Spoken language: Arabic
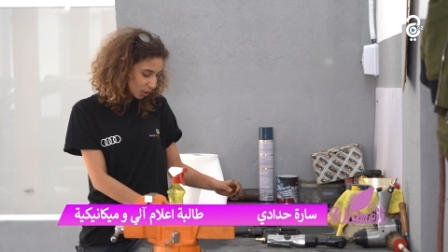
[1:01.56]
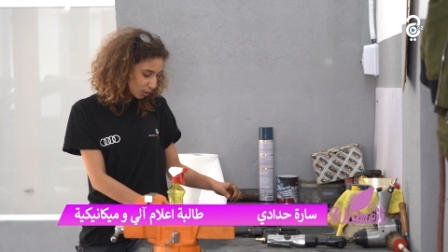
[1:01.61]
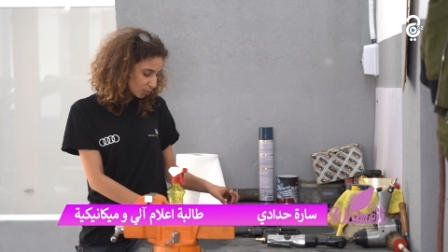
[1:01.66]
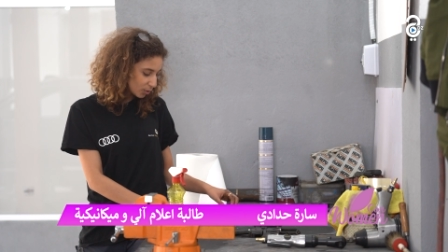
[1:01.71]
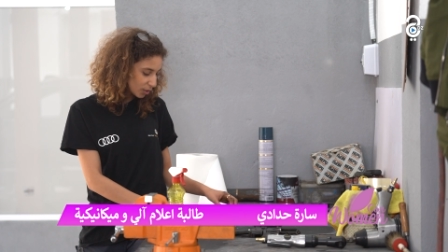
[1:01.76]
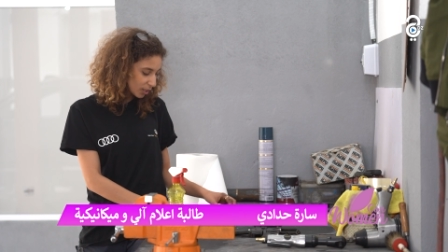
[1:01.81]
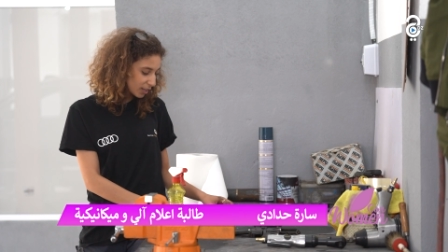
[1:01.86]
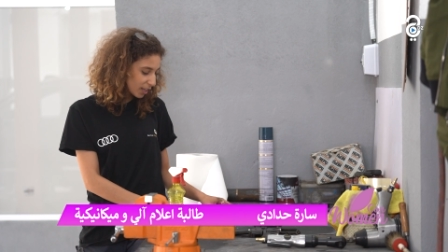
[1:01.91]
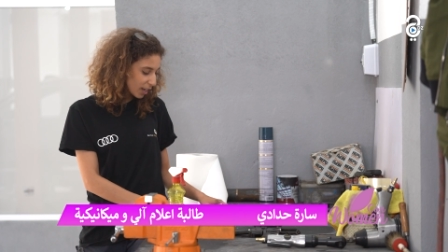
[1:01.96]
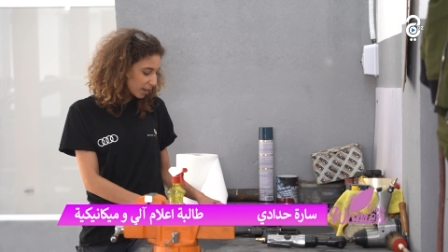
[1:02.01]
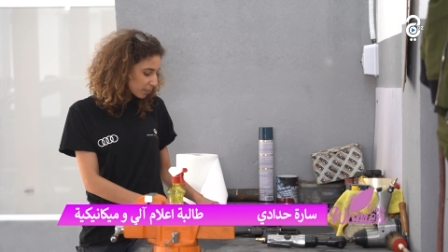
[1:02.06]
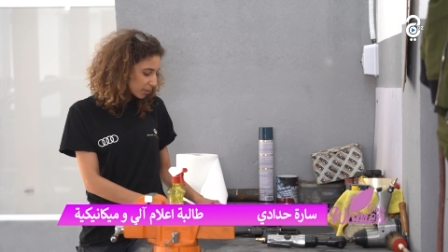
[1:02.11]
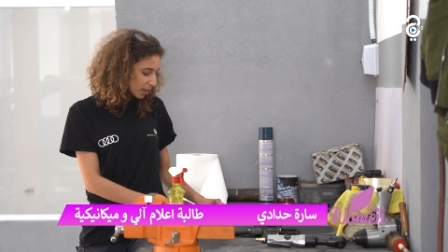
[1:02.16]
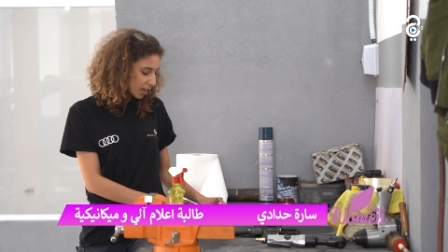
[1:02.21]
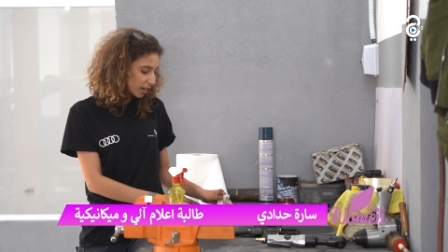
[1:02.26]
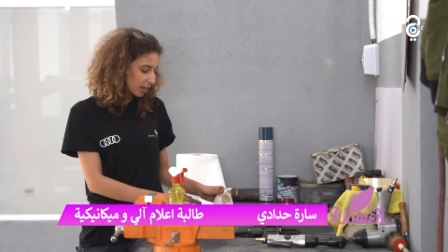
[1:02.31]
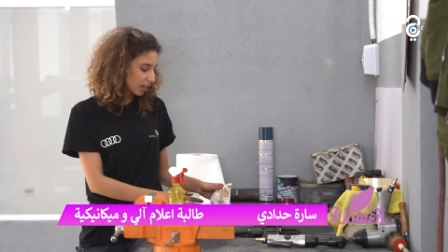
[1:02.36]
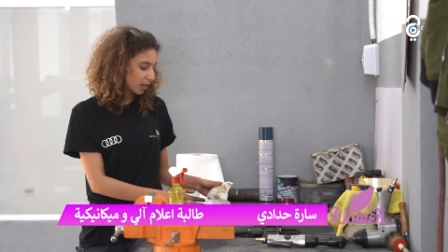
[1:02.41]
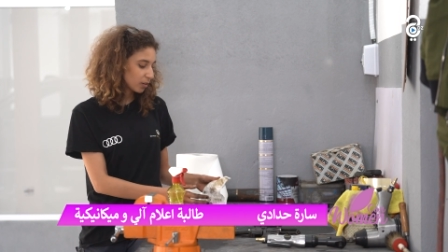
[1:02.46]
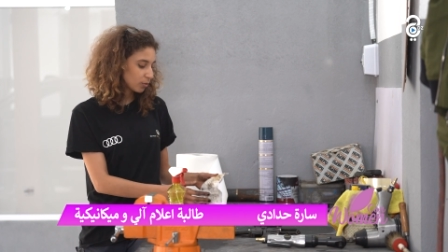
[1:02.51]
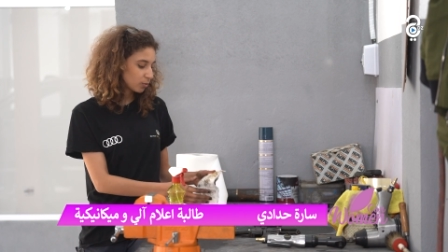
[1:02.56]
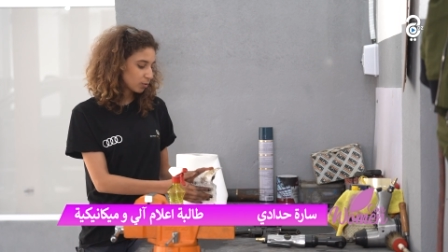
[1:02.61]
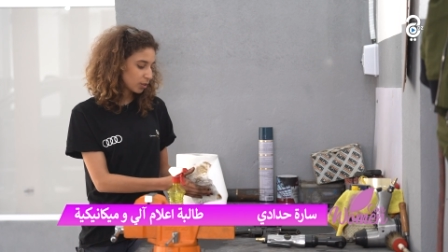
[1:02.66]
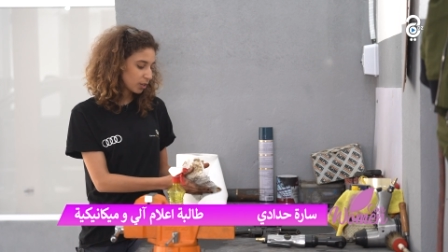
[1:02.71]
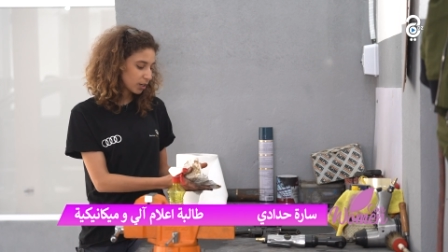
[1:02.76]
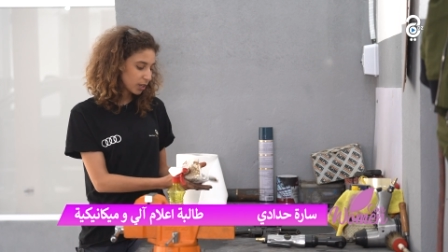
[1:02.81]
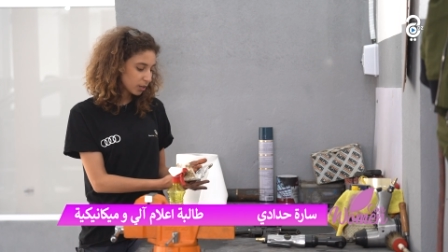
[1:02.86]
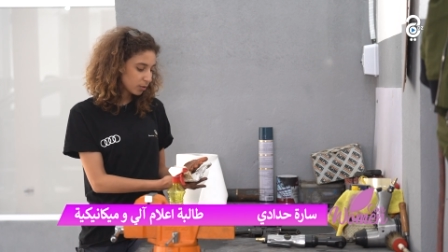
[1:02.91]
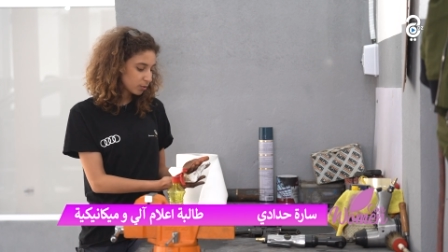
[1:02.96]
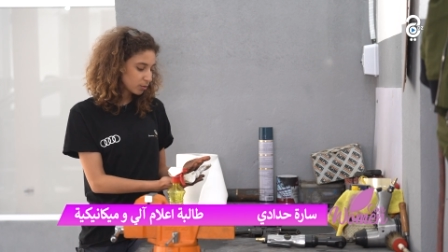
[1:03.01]
كنا دائما هكا
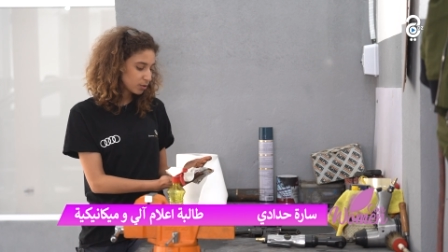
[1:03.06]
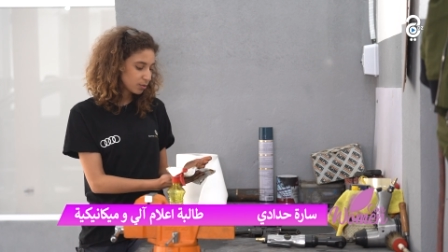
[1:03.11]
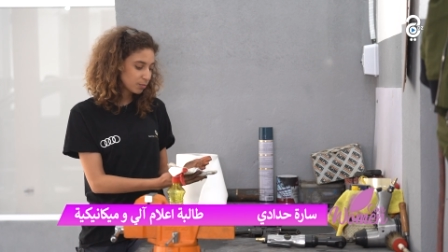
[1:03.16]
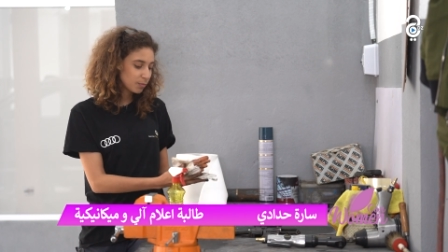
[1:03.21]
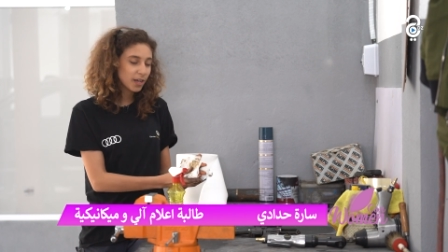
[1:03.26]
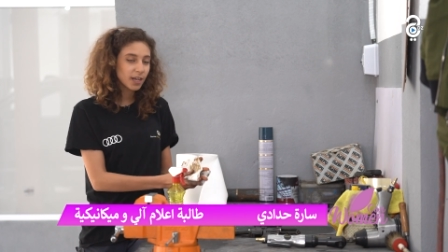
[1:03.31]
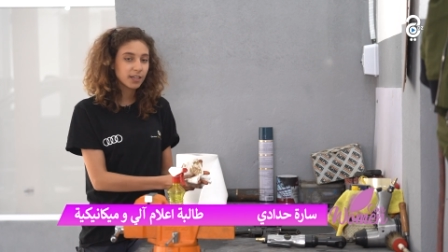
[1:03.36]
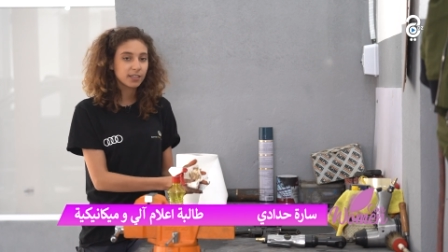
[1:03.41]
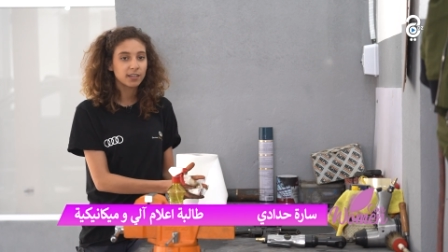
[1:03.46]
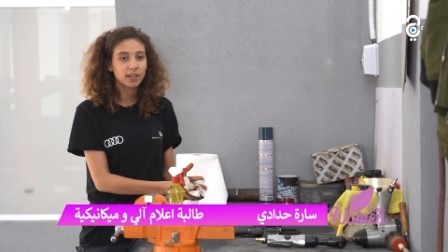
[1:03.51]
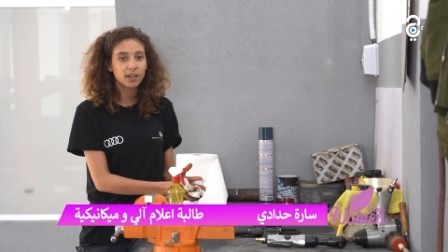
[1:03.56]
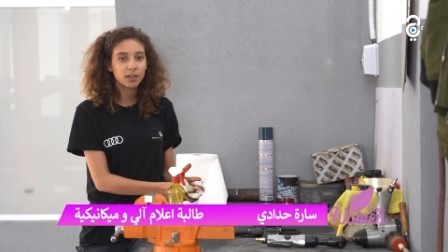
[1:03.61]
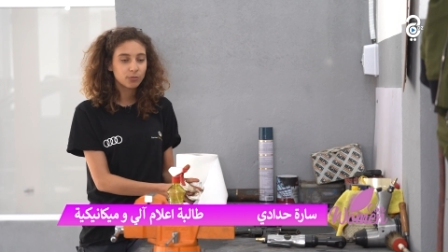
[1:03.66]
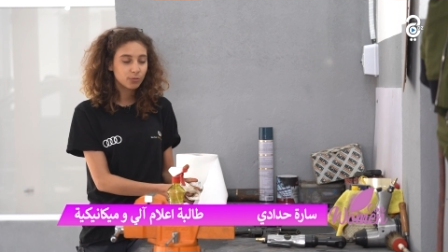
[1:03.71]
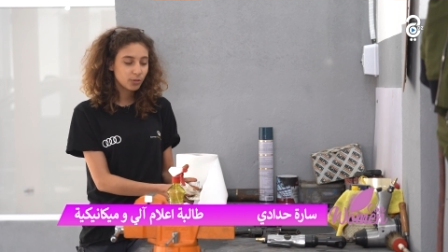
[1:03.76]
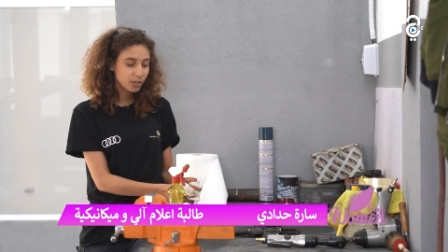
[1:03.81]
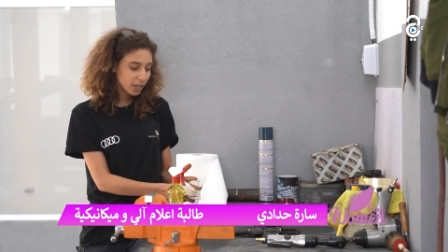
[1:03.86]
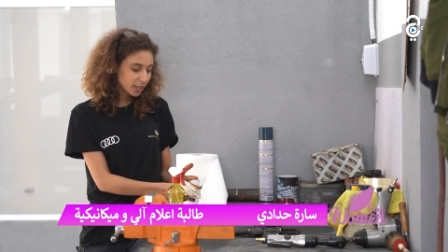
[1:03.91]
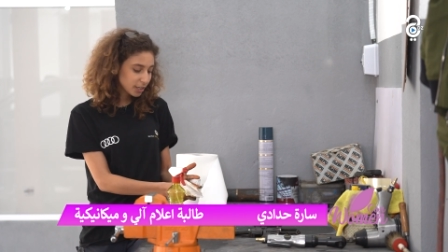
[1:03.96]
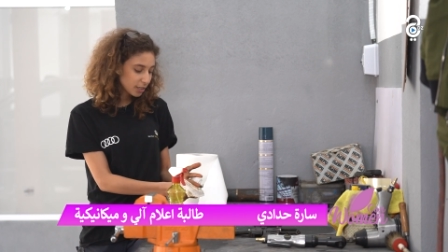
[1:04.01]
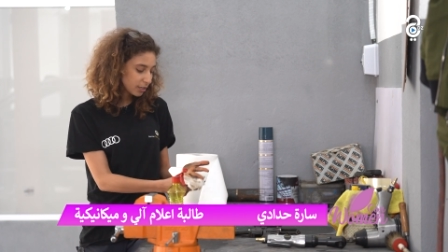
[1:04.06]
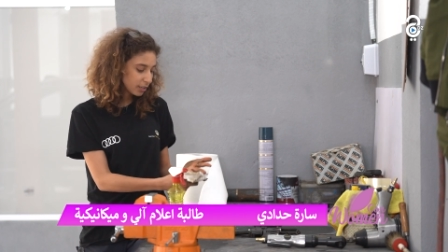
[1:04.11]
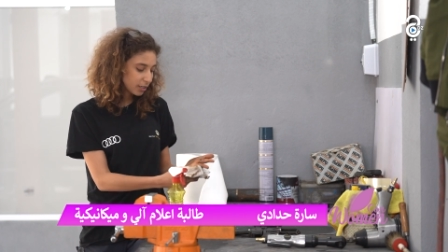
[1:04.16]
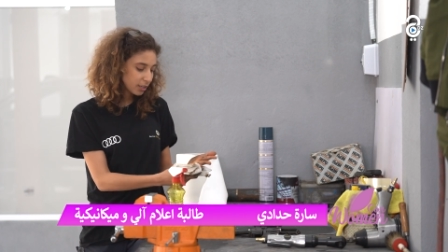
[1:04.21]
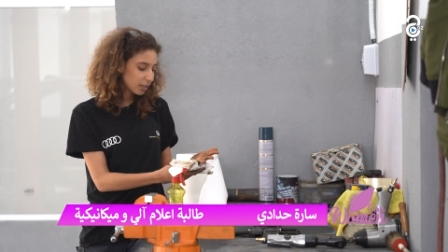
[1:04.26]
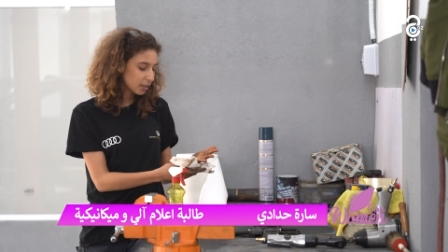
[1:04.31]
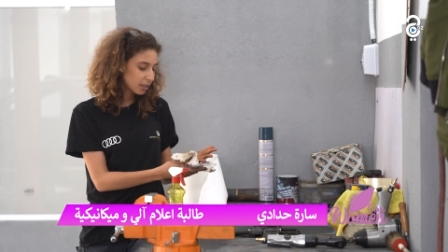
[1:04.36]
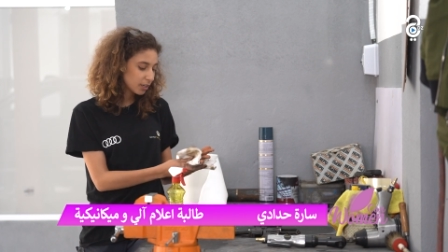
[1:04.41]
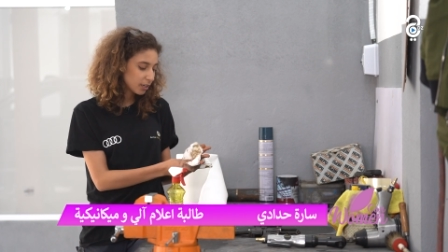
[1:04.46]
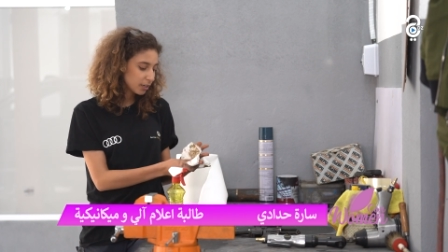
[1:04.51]
كل كل سمانه
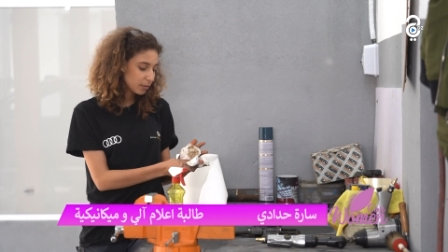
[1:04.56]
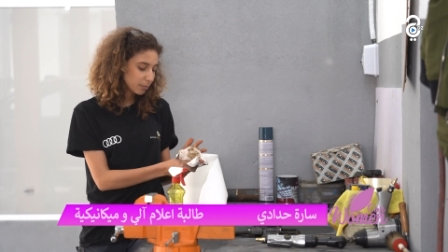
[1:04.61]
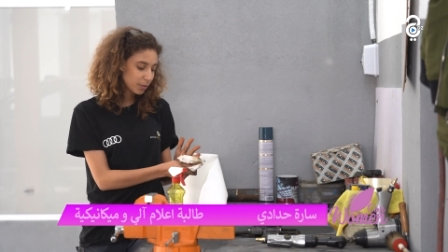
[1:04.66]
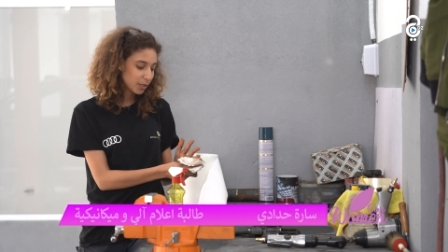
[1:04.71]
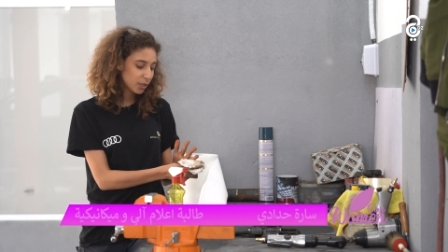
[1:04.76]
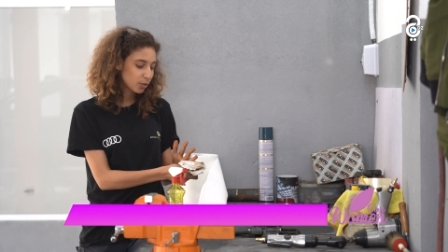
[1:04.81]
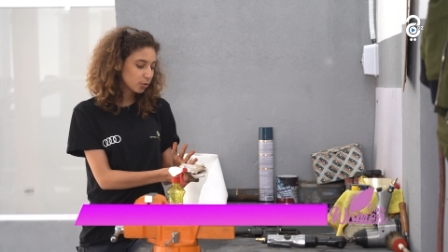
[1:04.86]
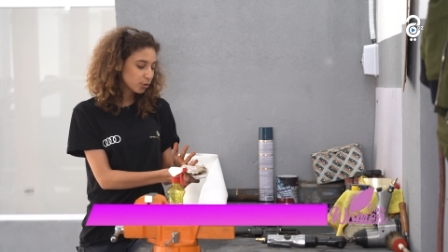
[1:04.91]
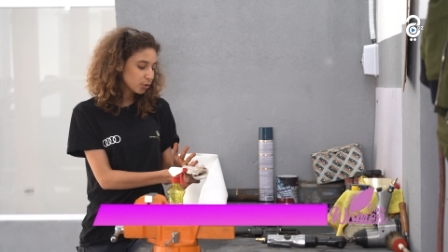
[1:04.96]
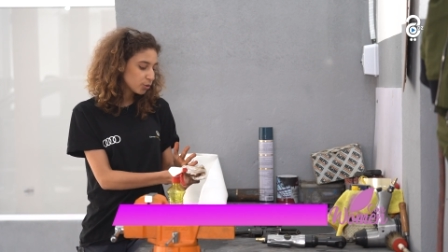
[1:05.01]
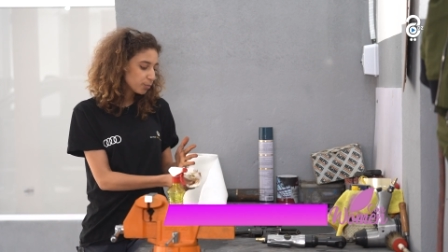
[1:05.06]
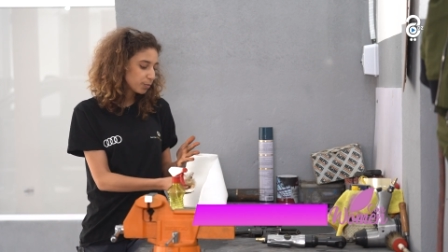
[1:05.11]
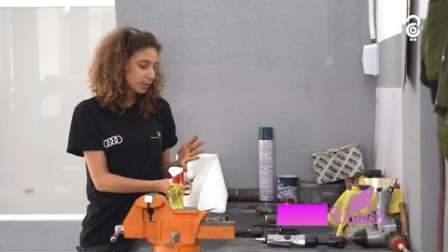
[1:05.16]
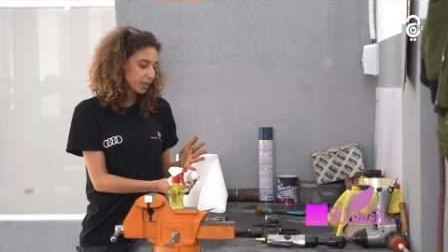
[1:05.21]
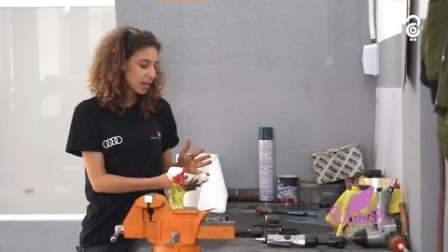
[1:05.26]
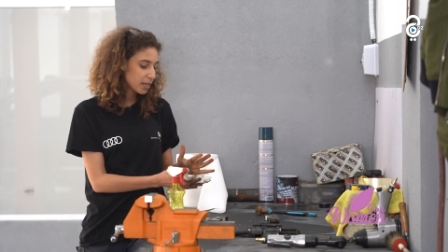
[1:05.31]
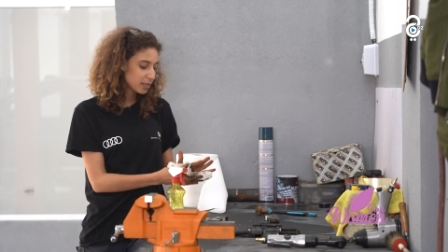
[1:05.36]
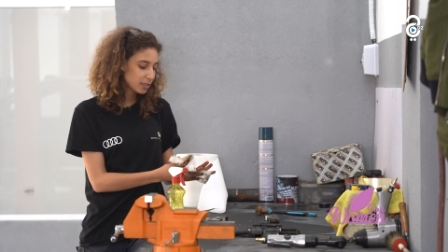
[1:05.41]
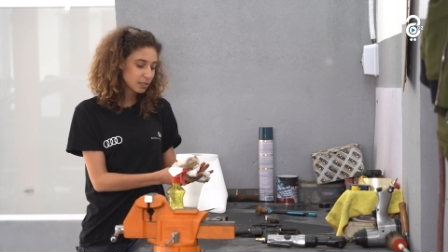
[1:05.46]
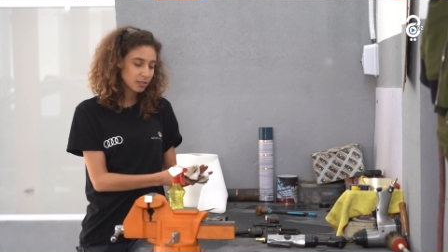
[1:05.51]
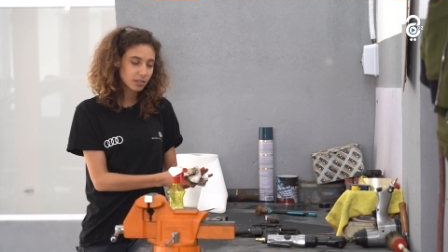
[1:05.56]
ولا نبدلوا اون بياس